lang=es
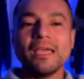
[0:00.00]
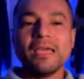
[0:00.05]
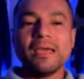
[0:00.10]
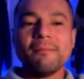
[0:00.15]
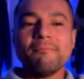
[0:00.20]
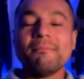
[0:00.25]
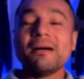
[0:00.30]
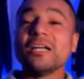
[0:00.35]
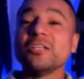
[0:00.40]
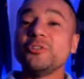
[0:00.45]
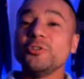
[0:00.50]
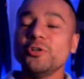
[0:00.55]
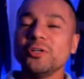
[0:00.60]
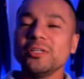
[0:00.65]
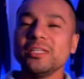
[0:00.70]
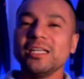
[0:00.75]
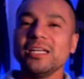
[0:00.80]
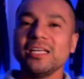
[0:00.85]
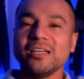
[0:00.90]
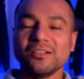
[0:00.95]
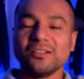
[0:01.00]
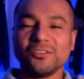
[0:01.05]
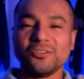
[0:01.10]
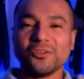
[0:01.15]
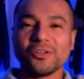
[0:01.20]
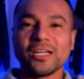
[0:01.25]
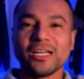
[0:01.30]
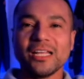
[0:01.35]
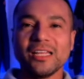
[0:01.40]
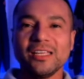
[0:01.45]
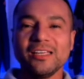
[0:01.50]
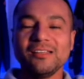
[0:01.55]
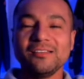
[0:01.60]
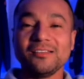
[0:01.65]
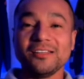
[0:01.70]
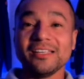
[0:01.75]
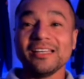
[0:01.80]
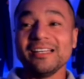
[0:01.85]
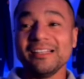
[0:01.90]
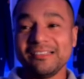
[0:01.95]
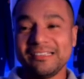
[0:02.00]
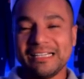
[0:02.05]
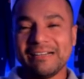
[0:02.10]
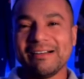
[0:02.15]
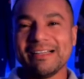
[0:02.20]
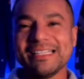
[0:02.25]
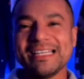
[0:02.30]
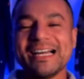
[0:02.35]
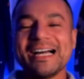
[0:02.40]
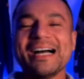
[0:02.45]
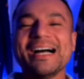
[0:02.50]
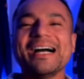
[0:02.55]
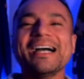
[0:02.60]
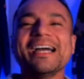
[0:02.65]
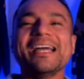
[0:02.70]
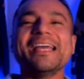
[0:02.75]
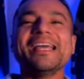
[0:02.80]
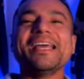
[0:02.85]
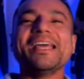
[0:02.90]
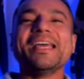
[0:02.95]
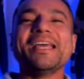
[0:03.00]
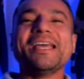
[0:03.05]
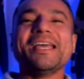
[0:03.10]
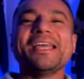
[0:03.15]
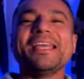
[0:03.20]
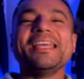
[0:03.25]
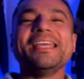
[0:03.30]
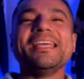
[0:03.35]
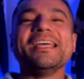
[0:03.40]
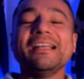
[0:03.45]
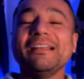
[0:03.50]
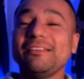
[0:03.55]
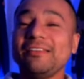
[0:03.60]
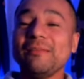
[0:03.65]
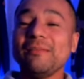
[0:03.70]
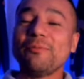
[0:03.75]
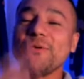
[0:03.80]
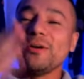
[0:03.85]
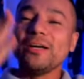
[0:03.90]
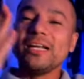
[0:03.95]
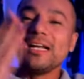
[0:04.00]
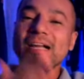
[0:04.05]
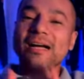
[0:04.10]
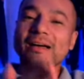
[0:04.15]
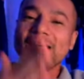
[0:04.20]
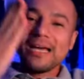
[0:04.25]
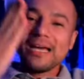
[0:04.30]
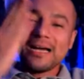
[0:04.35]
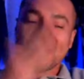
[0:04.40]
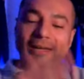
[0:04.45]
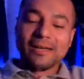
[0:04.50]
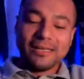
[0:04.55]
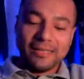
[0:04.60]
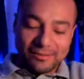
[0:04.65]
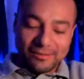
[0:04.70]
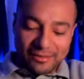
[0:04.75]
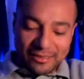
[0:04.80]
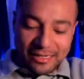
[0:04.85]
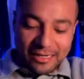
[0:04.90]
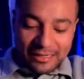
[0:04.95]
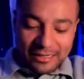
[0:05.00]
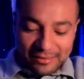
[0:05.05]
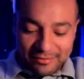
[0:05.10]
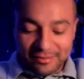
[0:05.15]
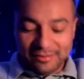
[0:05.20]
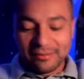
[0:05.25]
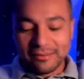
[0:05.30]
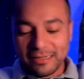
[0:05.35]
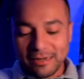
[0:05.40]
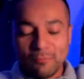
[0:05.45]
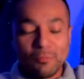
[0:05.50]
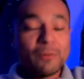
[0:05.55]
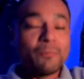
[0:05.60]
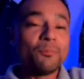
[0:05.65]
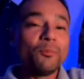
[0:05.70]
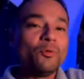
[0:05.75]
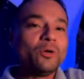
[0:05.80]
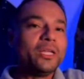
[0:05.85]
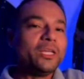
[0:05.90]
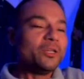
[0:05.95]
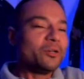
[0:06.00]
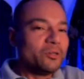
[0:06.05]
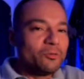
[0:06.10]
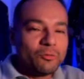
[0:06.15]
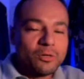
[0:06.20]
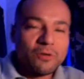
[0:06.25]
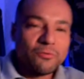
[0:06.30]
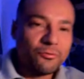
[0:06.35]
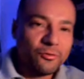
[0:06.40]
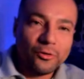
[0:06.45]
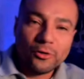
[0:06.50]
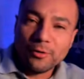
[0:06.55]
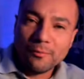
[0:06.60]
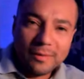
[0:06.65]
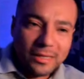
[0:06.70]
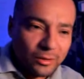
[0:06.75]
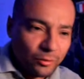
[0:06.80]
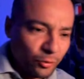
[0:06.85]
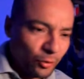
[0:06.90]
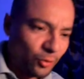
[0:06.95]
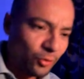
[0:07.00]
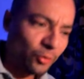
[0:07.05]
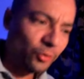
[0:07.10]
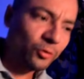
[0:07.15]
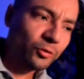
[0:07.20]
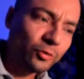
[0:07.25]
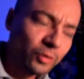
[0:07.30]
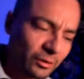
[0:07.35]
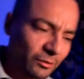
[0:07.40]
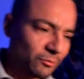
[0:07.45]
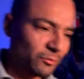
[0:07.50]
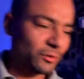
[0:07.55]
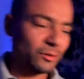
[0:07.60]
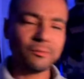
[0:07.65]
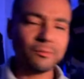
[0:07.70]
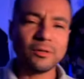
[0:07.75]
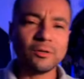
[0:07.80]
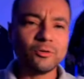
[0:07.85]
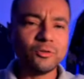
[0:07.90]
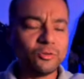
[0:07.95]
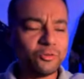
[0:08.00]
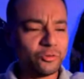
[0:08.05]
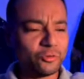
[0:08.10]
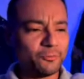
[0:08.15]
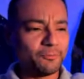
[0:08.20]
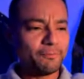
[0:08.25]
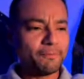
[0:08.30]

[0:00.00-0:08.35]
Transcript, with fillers: mayor del ejército canadiense y él estaba allá. Y el tipo era, ya, ese, era, ese sí era muy pulido en uniforme, en todo, no es, nada mejor dicho.